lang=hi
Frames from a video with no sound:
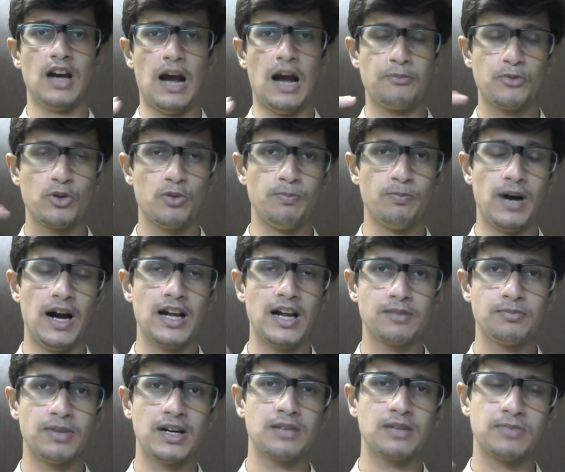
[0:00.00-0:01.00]
आपको बार
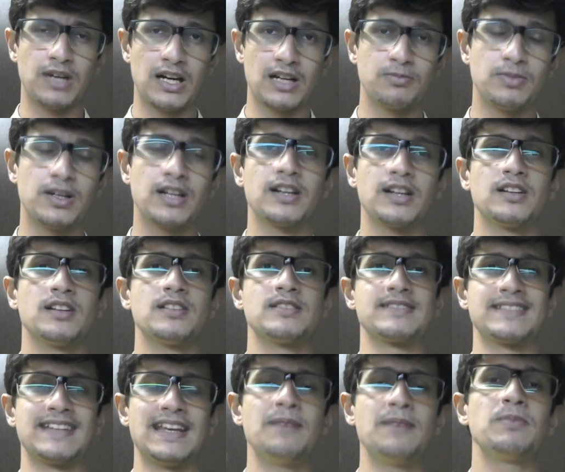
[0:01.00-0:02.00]
बार बार बार है ना
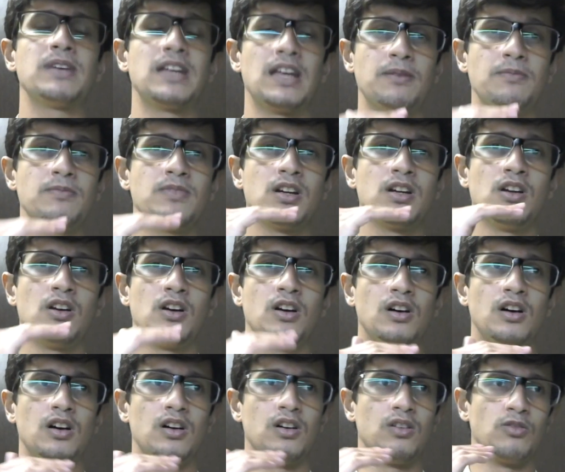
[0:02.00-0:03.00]
सेम गेम
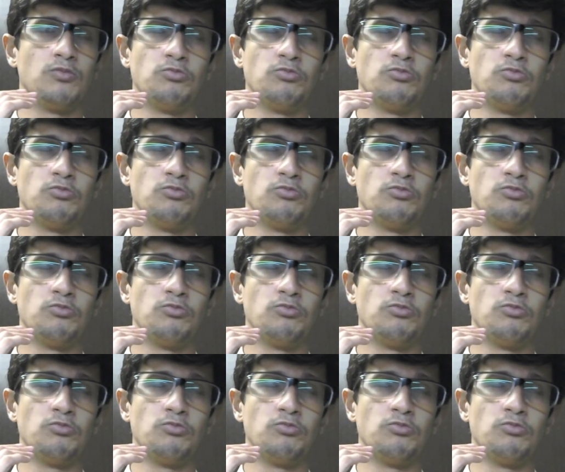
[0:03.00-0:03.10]
आ,